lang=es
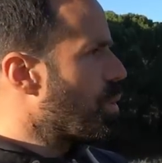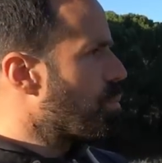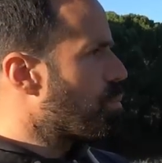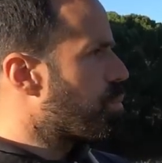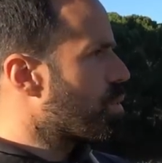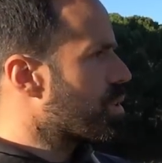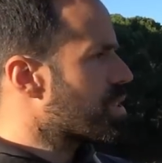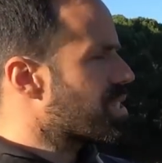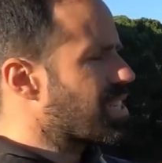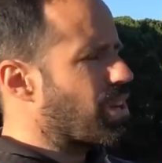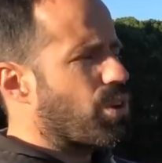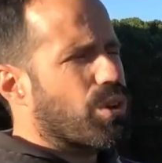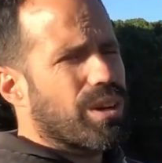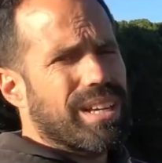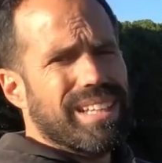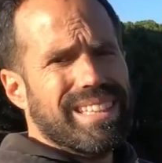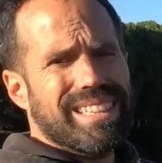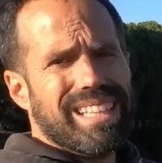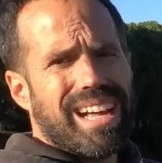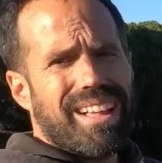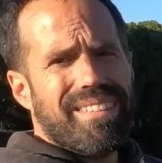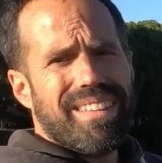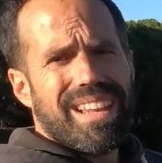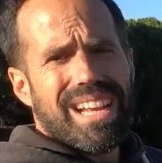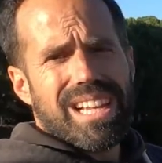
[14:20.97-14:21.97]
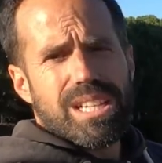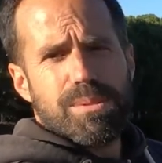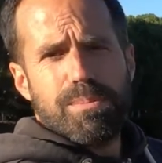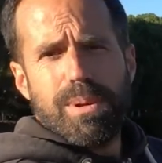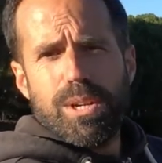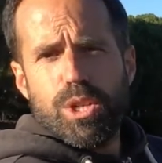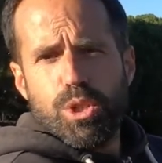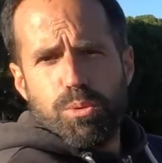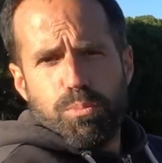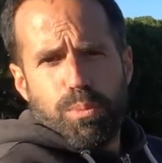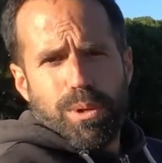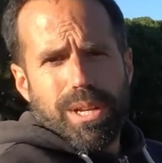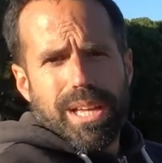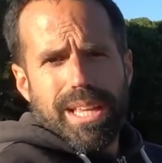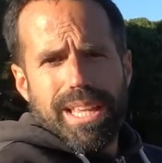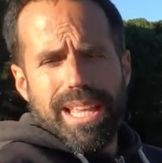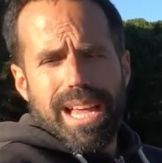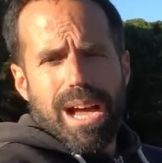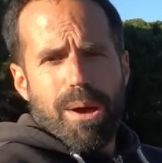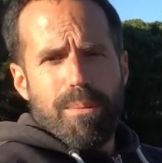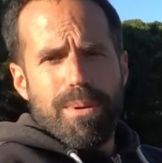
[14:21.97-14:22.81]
pues se lo quitaban de las manos porque ya